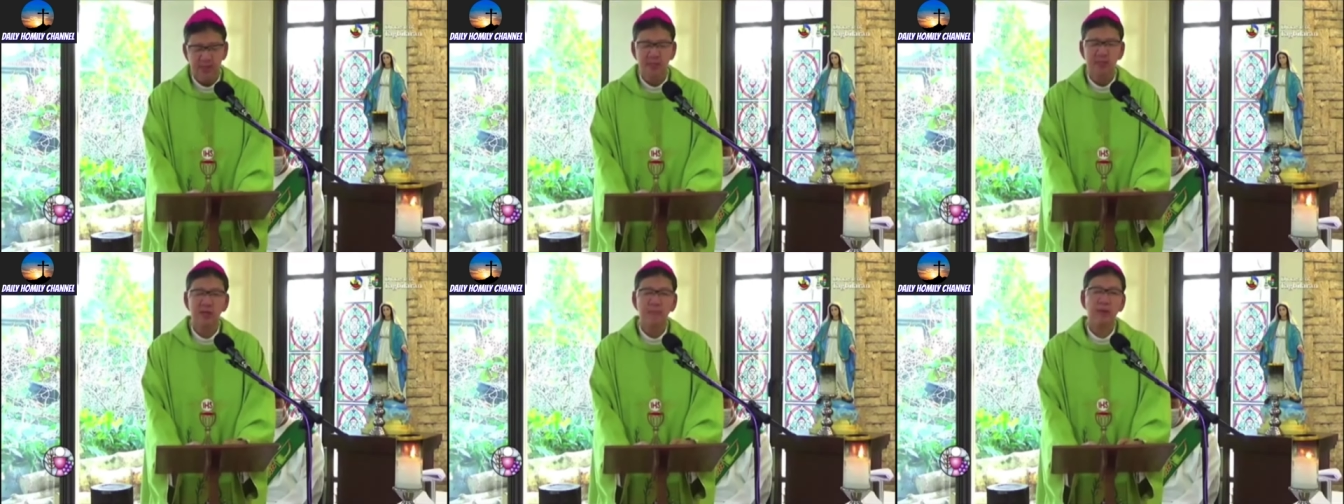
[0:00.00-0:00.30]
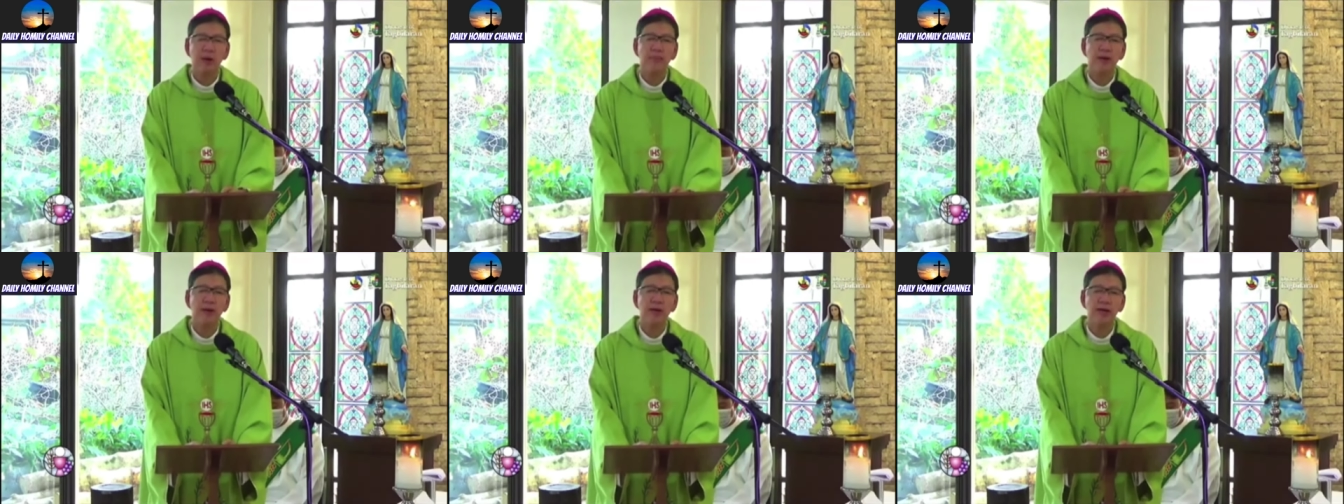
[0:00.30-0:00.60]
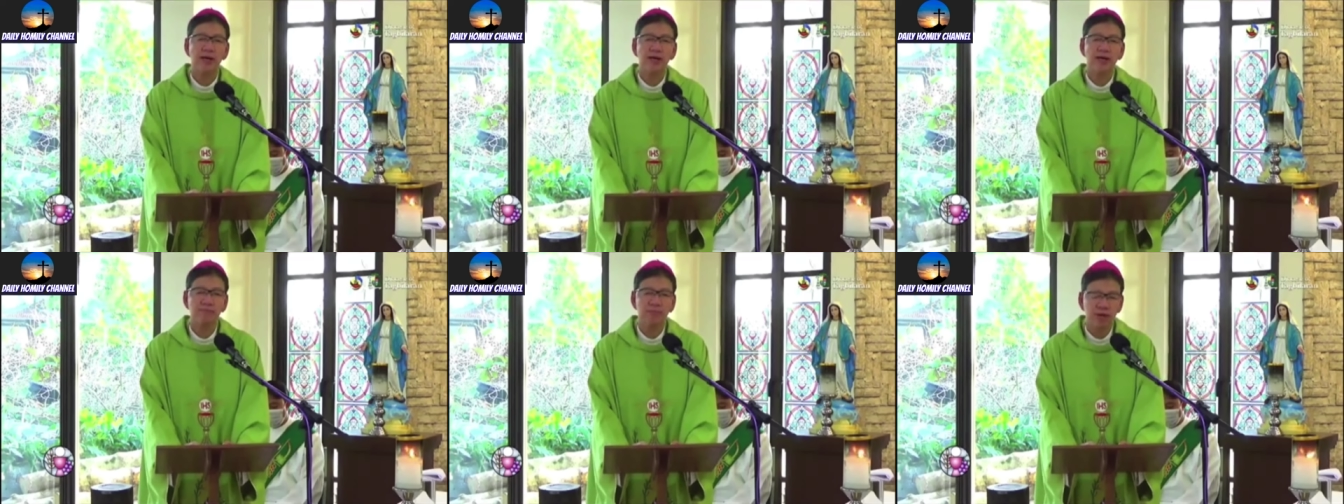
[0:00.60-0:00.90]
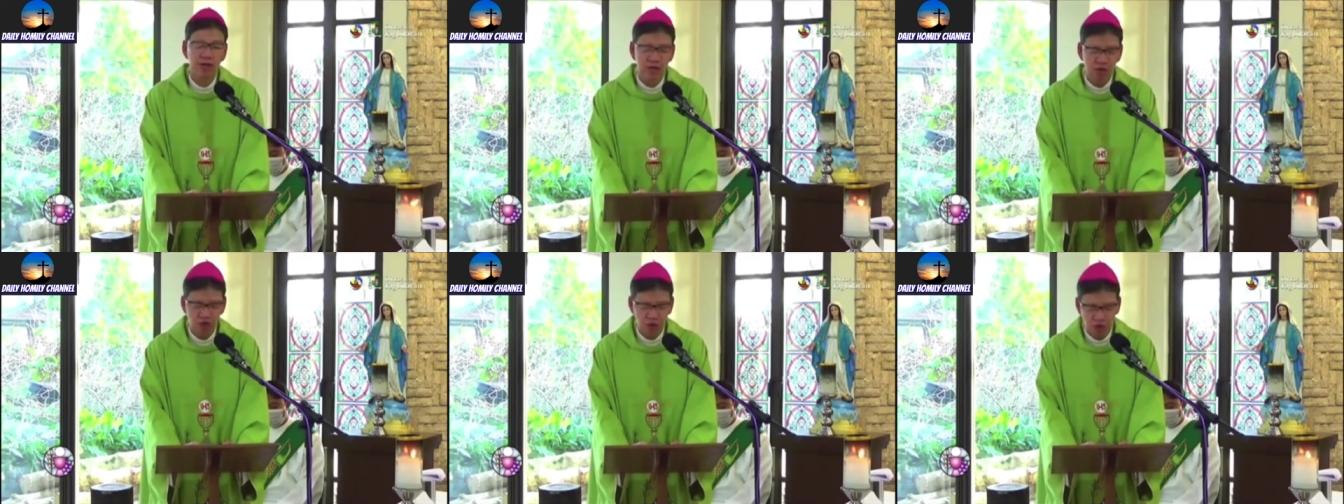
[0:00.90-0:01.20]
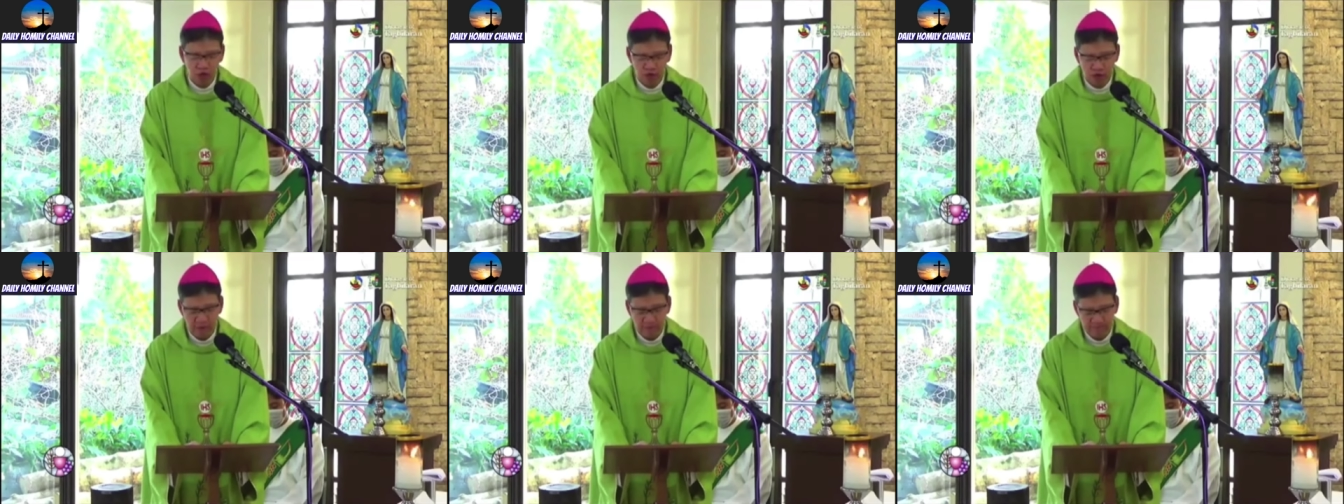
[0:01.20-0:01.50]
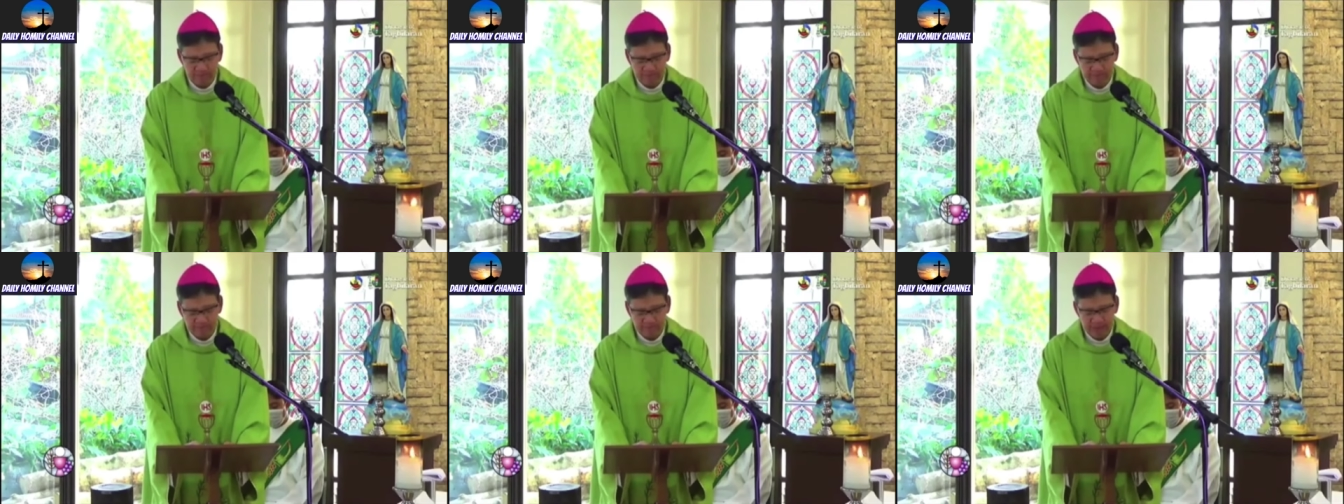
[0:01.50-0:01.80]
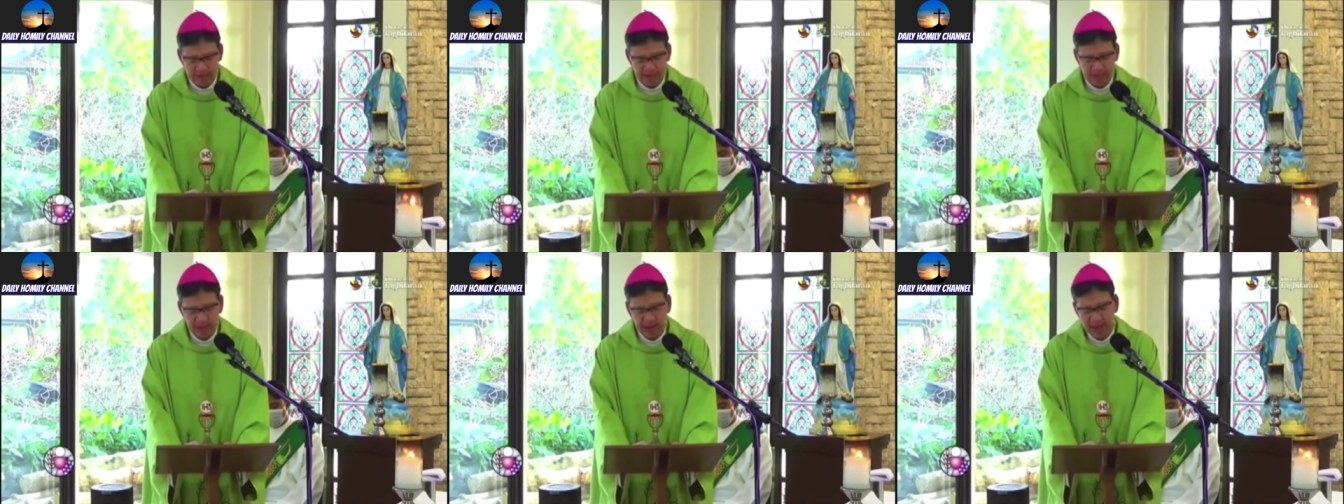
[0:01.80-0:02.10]
Sa pagpanagat mga igsuon,
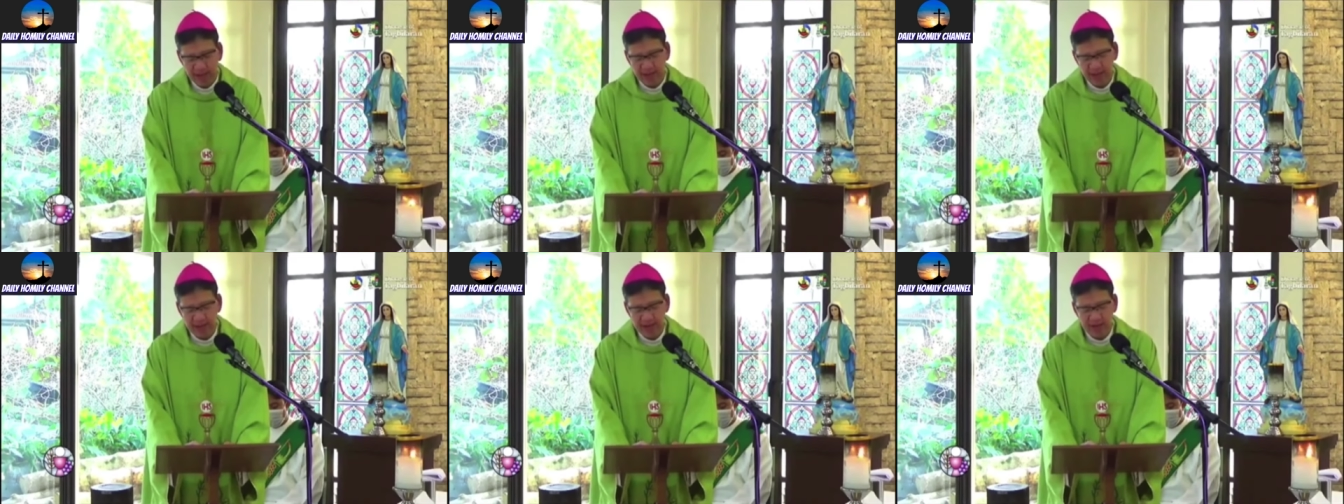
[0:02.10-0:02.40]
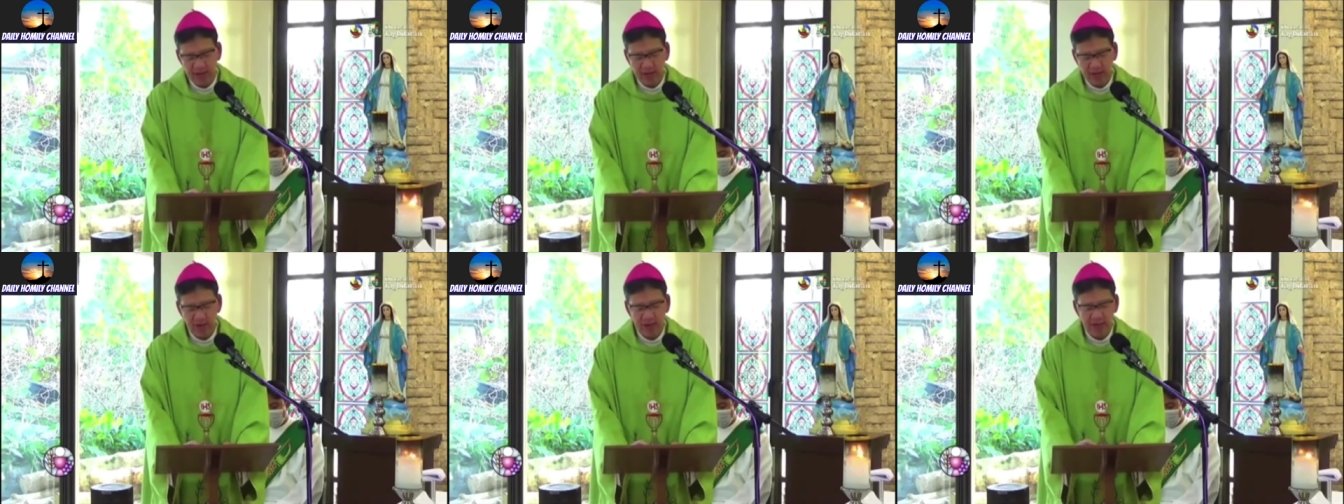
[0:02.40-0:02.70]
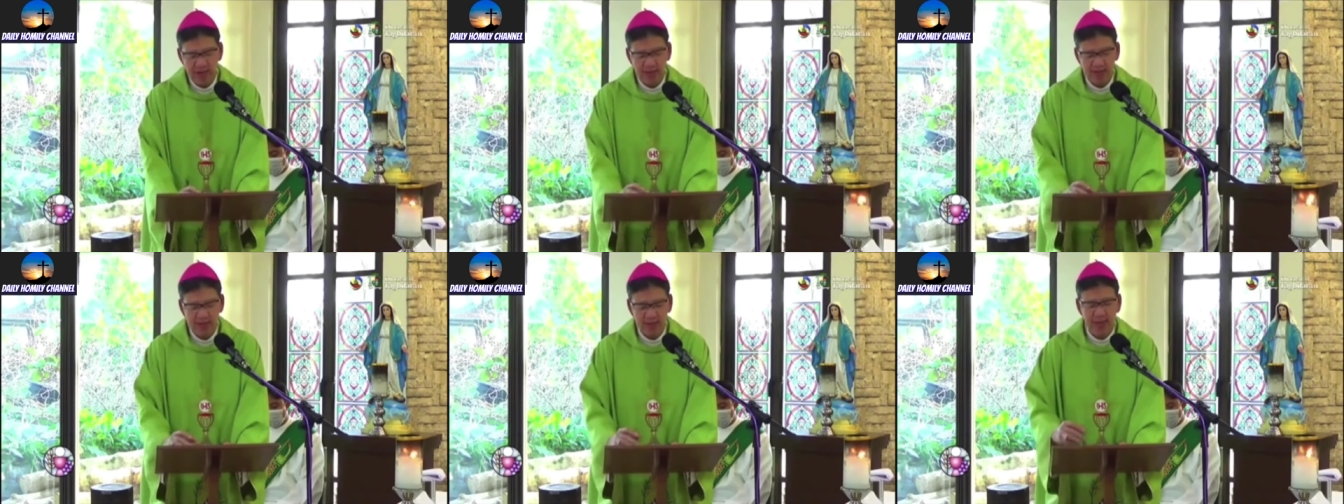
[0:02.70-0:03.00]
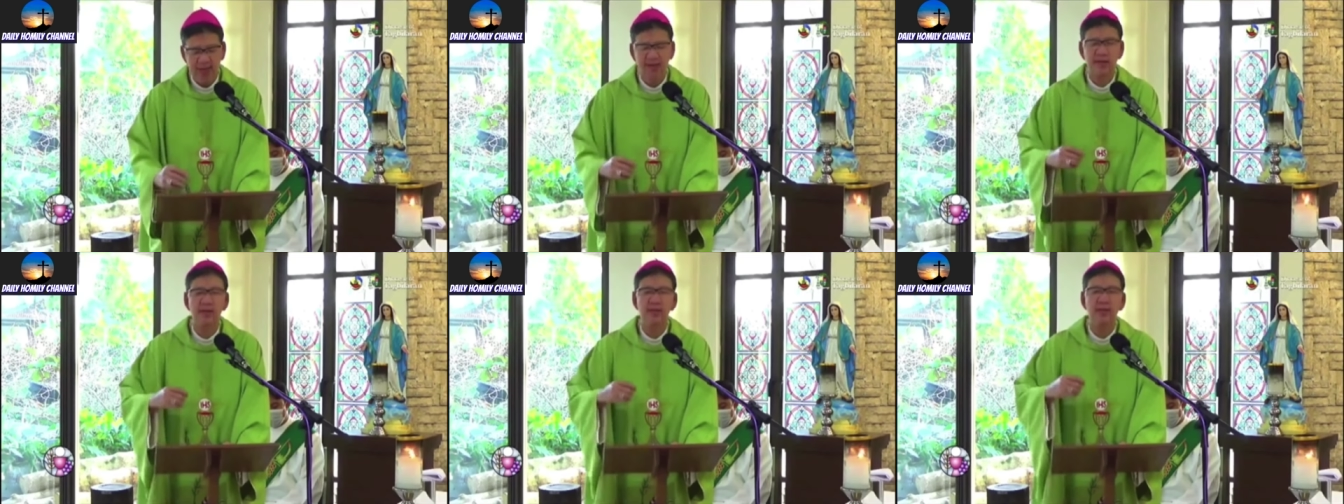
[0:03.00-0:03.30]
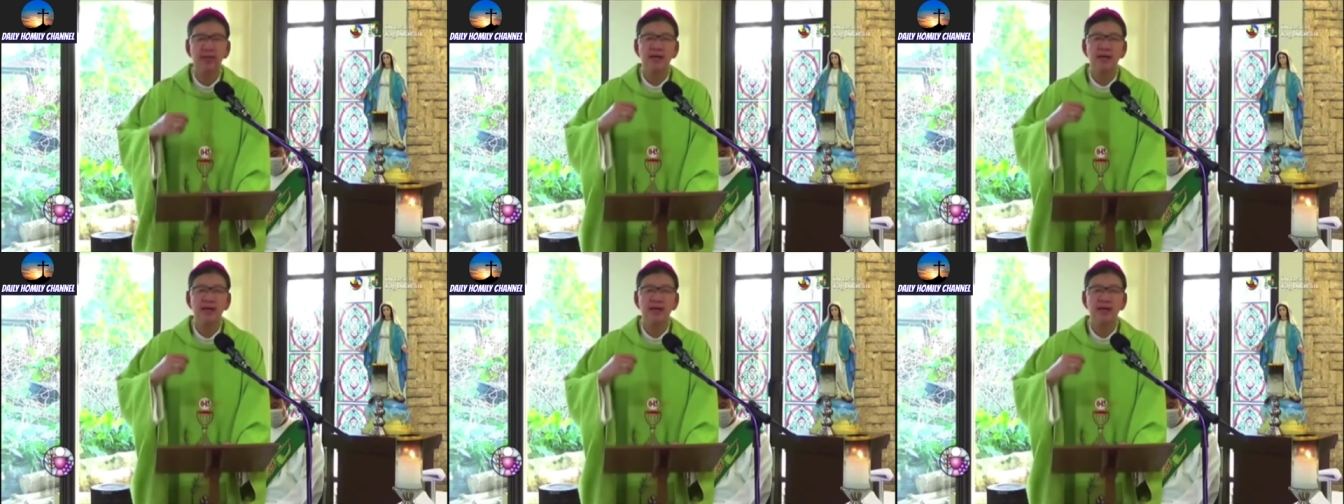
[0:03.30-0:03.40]
kinahanglan aduna kitay